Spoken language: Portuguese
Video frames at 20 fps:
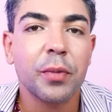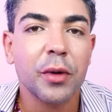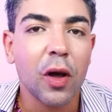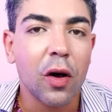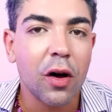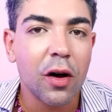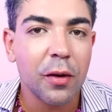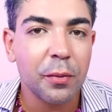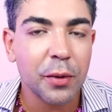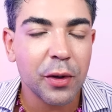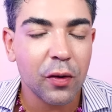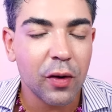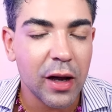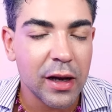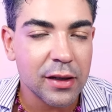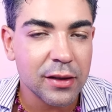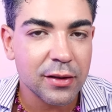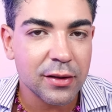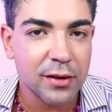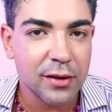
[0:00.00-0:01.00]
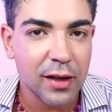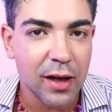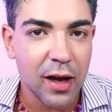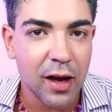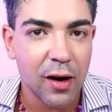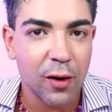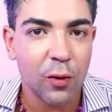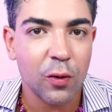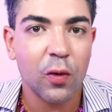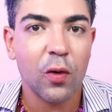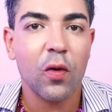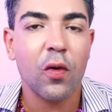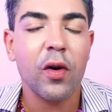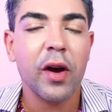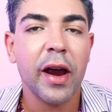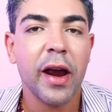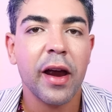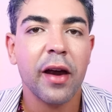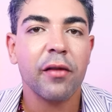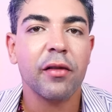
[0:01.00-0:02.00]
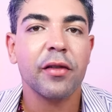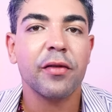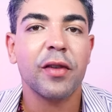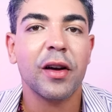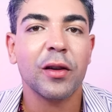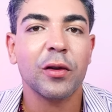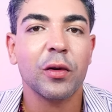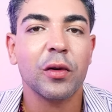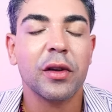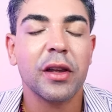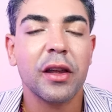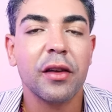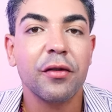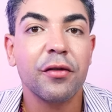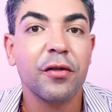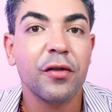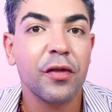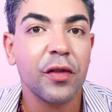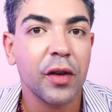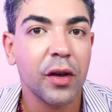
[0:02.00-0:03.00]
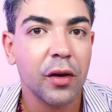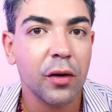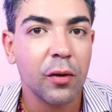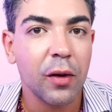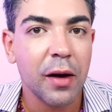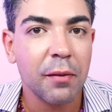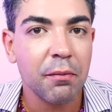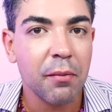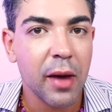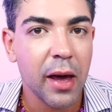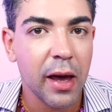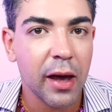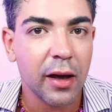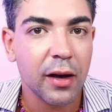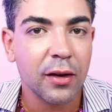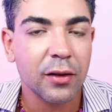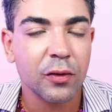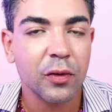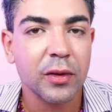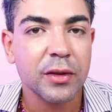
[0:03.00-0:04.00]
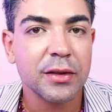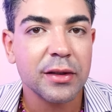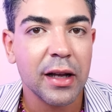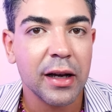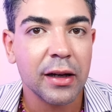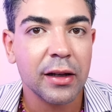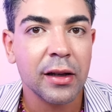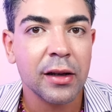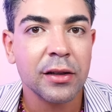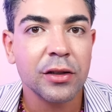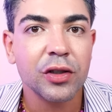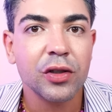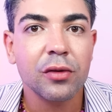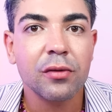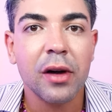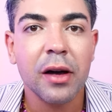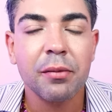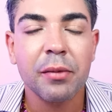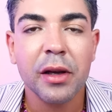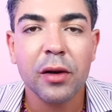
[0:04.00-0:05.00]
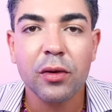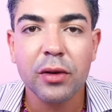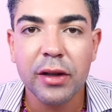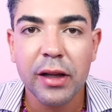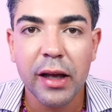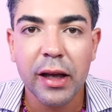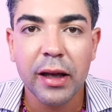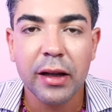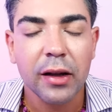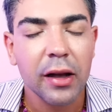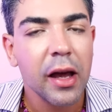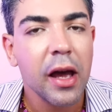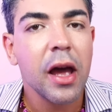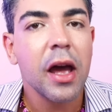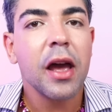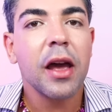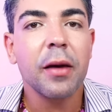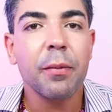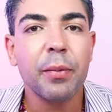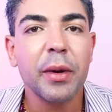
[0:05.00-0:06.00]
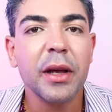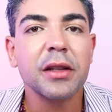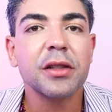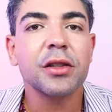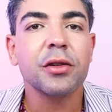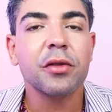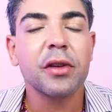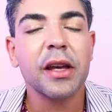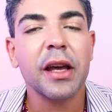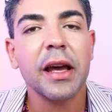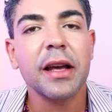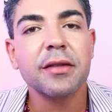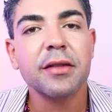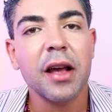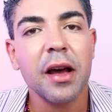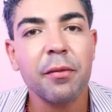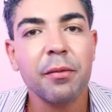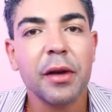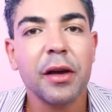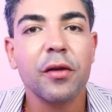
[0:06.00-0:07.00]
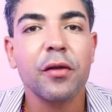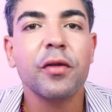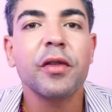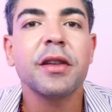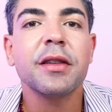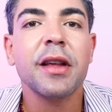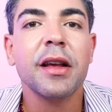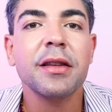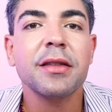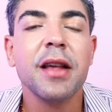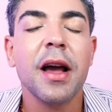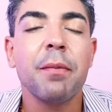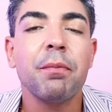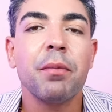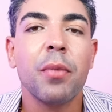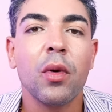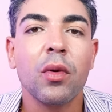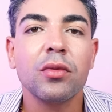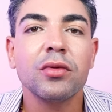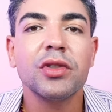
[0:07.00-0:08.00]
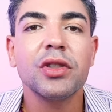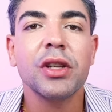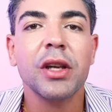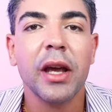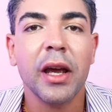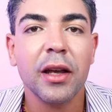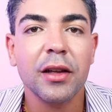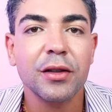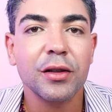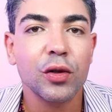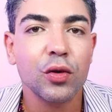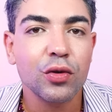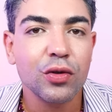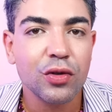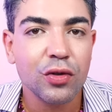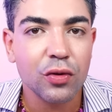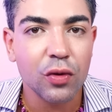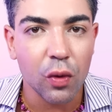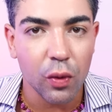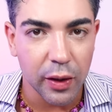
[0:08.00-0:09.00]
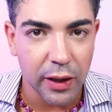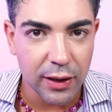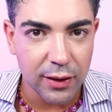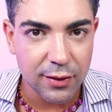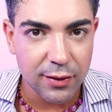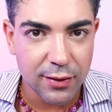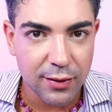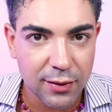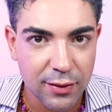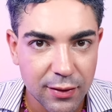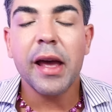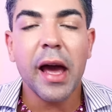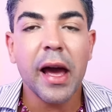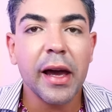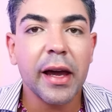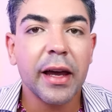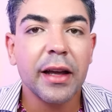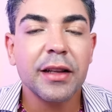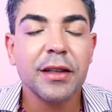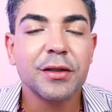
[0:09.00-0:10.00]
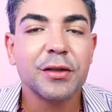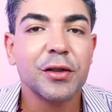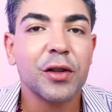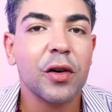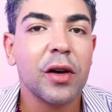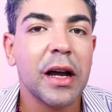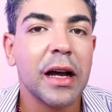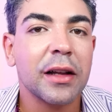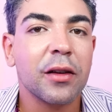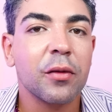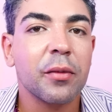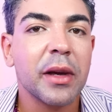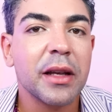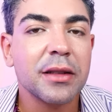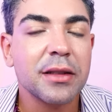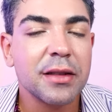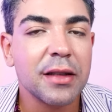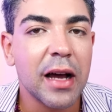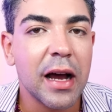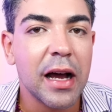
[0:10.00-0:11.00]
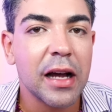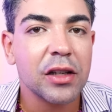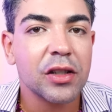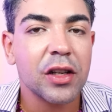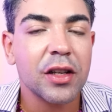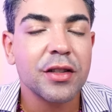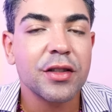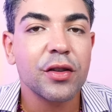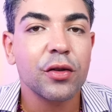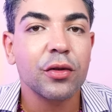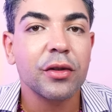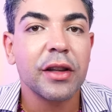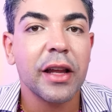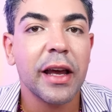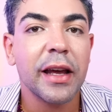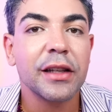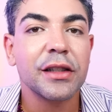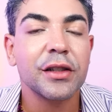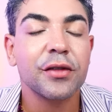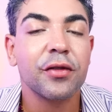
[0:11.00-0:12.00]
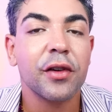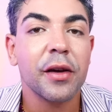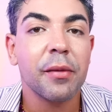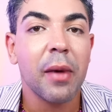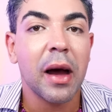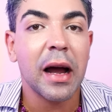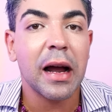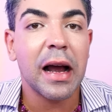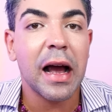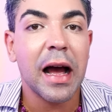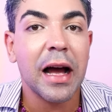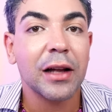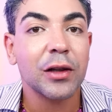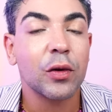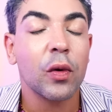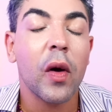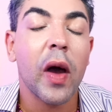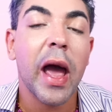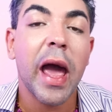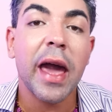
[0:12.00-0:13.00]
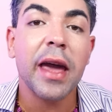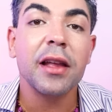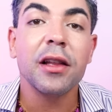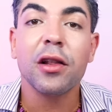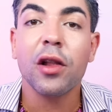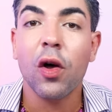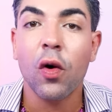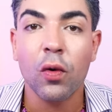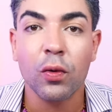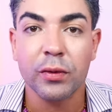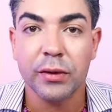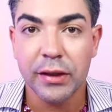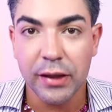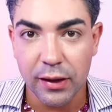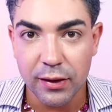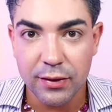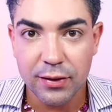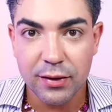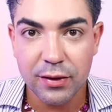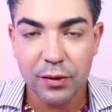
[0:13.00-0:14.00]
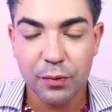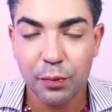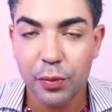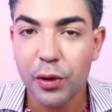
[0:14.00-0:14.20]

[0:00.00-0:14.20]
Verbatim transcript: o próprio casal, o Harry falou que viu a Meghan no Instagram de um amigo dele e pediu que esse amigo fizesse a ponte entre os dois. E aí eles trocaram mensagens e o date foi marcado criado em Londres.